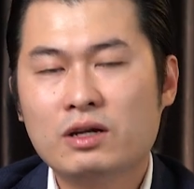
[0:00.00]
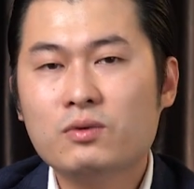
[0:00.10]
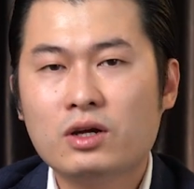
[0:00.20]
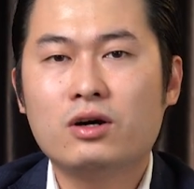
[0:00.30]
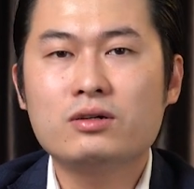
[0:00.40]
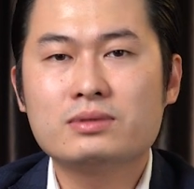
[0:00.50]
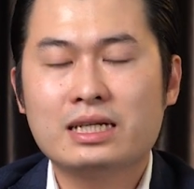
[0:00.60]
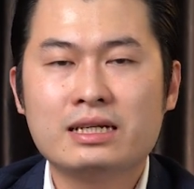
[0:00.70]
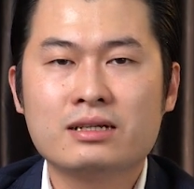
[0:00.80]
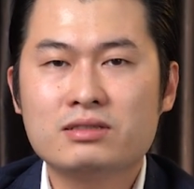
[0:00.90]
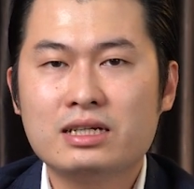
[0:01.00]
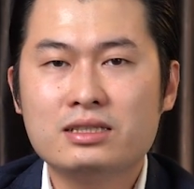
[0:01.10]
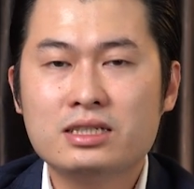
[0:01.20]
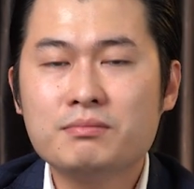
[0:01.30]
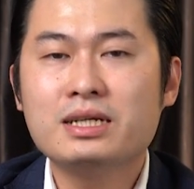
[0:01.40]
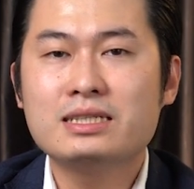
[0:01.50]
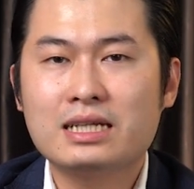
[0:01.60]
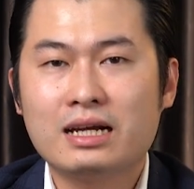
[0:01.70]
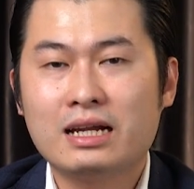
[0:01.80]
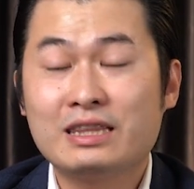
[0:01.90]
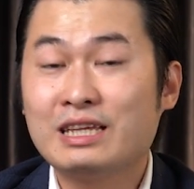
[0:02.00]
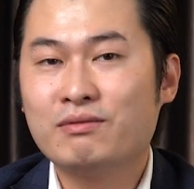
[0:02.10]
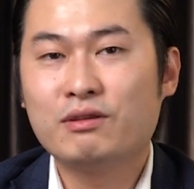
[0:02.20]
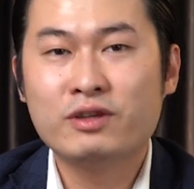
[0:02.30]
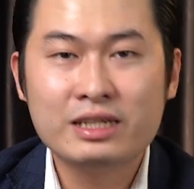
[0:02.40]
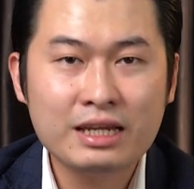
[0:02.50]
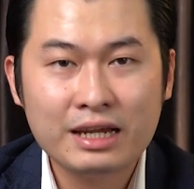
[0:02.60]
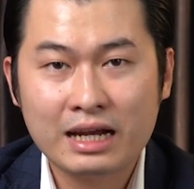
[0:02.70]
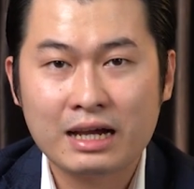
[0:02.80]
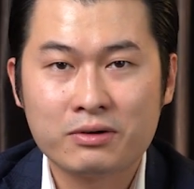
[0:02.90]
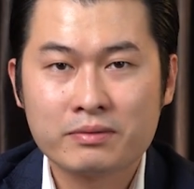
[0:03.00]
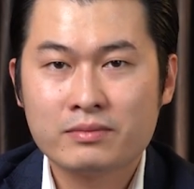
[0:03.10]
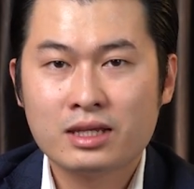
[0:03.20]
Và lúc đó gia đình sẽ chứng minh rằng là tiền viện phí như thế nào,